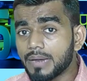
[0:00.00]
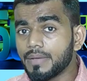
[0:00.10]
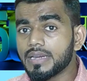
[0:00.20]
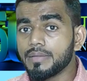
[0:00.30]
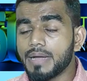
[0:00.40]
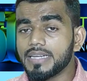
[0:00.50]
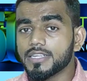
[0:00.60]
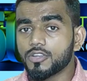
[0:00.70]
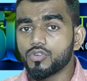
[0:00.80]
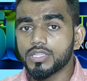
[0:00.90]
बार बार रिमाइंड
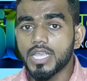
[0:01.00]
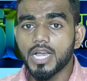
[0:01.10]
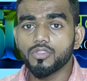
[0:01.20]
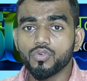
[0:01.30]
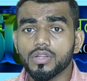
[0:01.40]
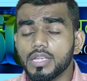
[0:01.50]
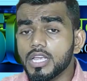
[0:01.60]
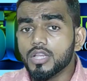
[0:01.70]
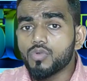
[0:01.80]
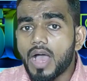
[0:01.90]
करोगे ध्यान दोगे
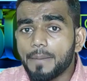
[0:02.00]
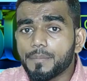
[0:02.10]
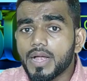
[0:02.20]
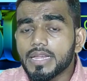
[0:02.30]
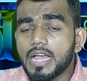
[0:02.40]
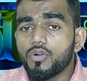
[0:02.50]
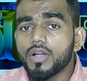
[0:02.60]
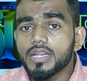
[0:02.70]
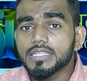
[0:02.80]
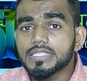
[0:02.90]
तो आपका क्या
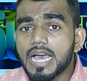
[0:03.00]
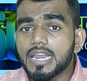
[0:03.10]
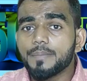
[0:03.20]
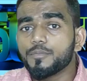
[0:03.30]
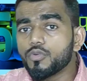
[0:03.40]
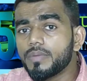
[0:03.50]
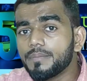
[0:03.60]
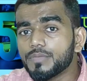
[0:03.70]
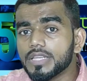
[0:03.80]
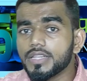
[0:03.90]
होगा कि सारा
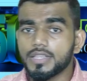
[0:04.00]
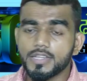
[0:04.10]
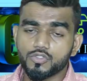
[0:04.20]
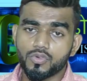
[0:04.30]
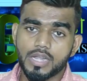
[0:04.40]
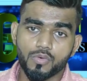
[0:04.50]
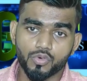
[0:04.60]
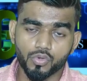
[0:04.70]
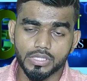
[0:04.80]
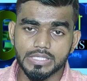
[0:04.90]
प्रॉब्लम धीरे धीरे सॉर्ट
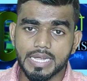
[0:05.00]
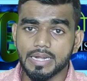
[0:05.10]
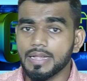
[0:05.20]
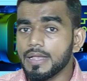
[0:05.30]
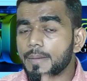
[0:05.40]
आउट होते जाएगा